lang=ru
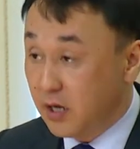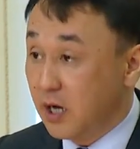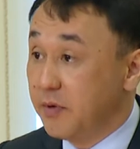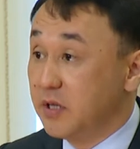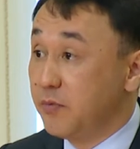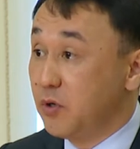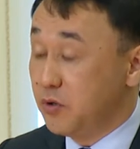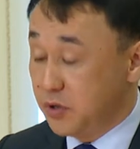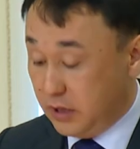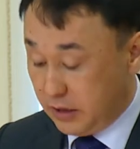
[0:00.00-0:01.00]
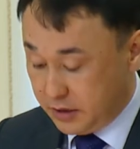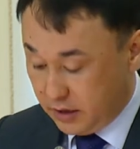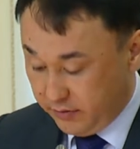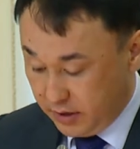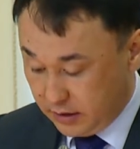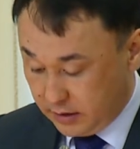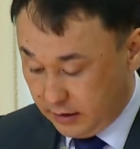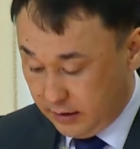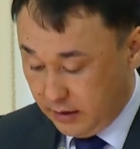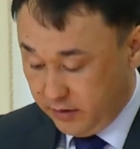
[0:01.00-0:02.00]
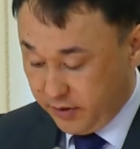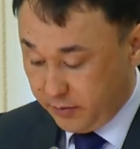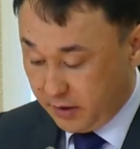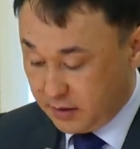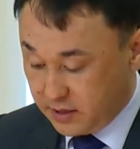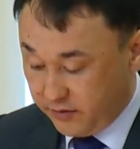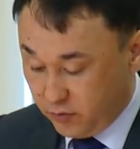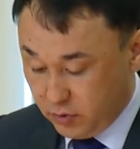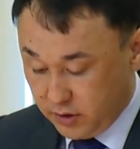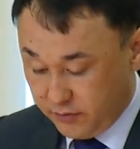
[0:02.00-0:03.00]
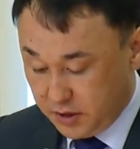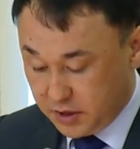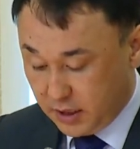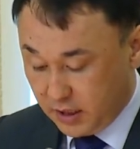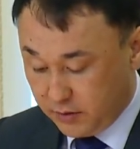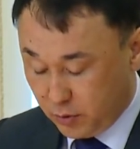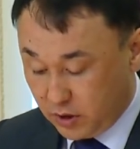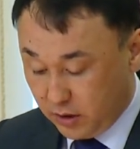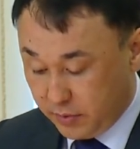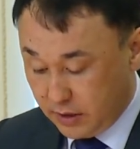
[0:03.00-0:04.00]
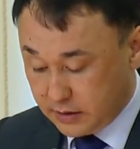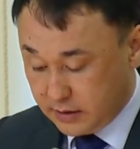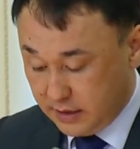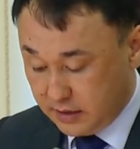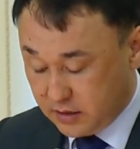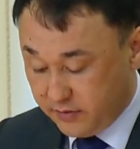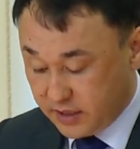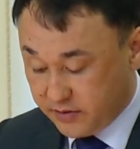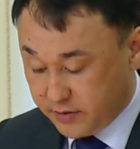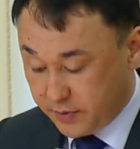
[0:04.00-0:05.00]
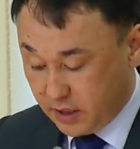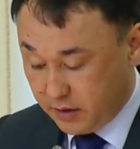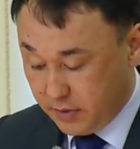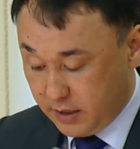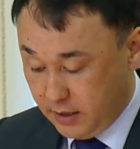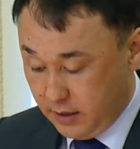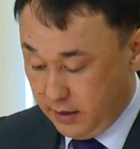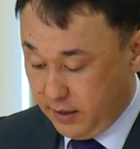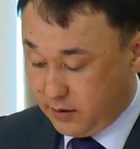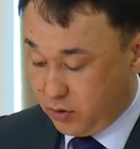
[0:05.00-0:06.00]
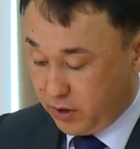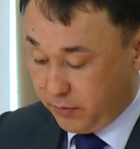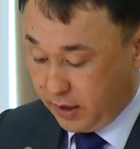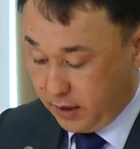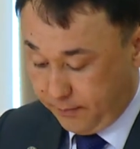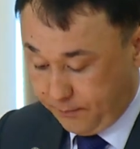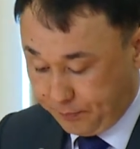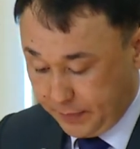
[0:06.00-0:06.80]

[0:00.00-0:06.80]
Об этом предыдущий докладчик говорил. Это формирование ста фонда, выдача гарантий против корпораций, занятость 20 программа и ряд других программ.